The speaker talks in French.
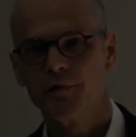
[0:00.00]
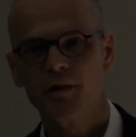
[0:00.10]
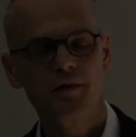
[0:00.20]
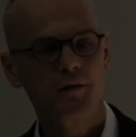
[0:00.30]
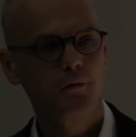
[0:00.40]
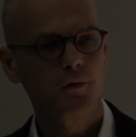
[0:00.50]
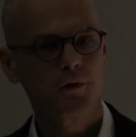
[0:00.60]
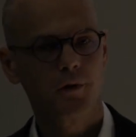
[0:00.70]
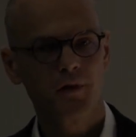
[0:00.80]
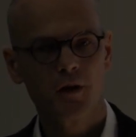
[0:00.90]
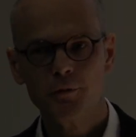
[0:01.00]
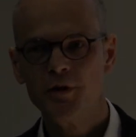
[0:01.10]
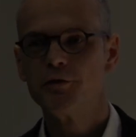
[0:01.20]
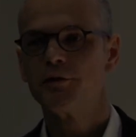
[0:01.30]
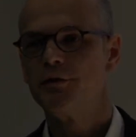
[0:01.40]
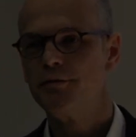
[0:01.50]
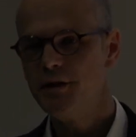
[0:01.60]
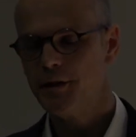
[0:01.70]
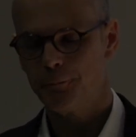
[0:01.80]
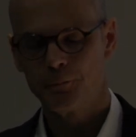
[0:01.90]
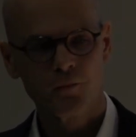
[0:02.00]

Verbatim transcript: Ça, c'est un domaine scientifique